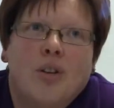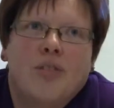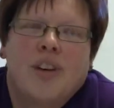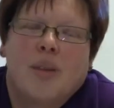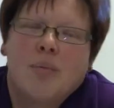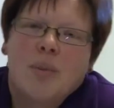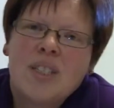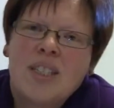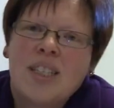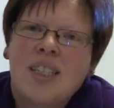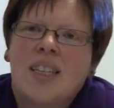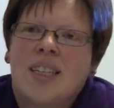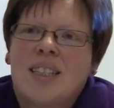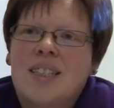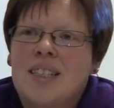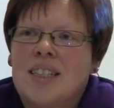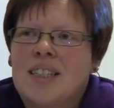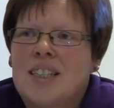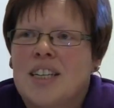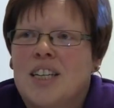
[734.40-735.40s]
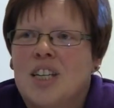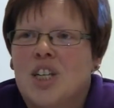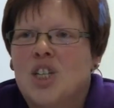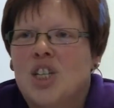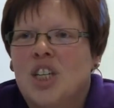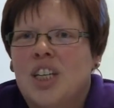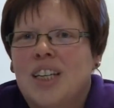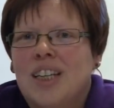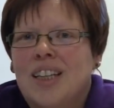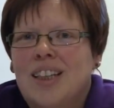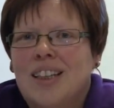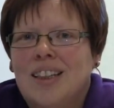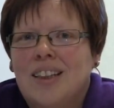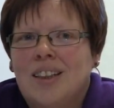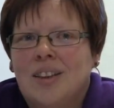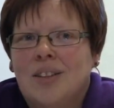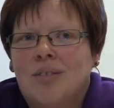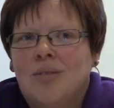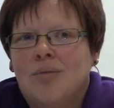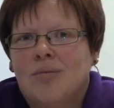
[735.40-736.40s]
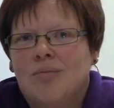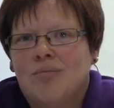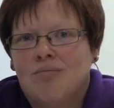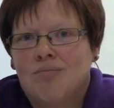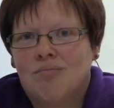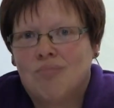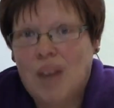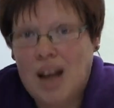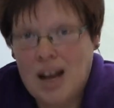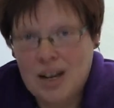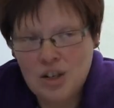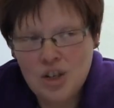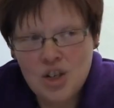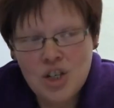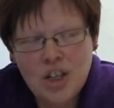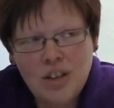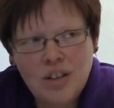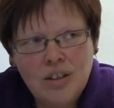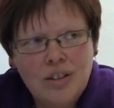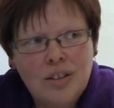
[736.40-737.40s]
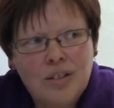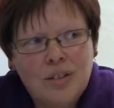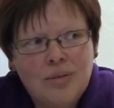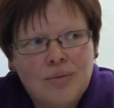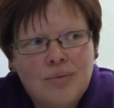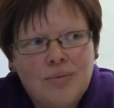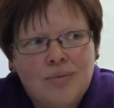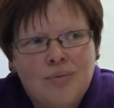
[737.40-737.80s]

Und wenn man sich jetzt diese Geschichten anschaut,